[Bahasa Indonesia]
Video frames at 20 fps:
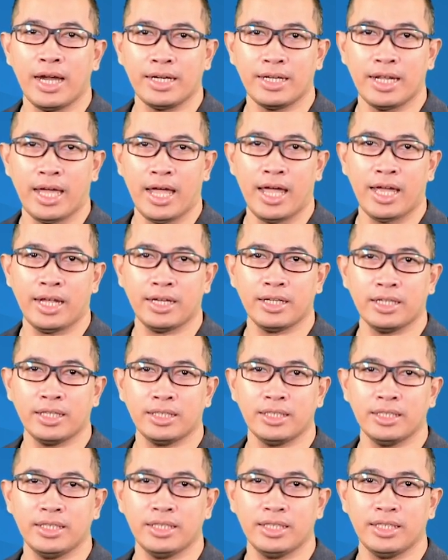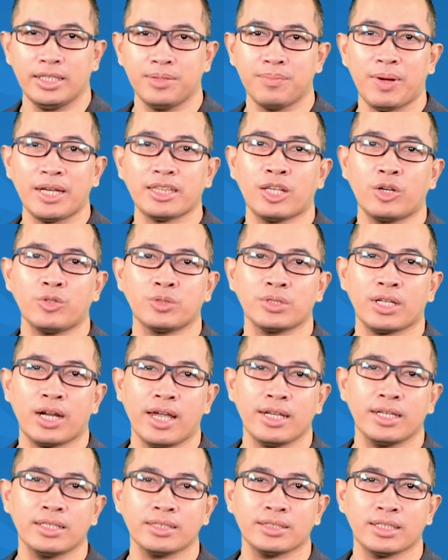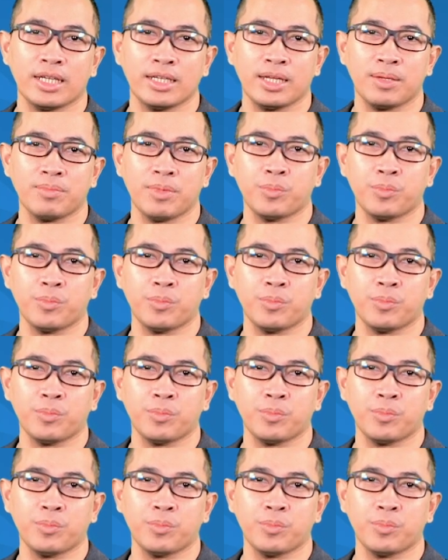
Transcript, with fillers: Dan di lima tahun terakhir saya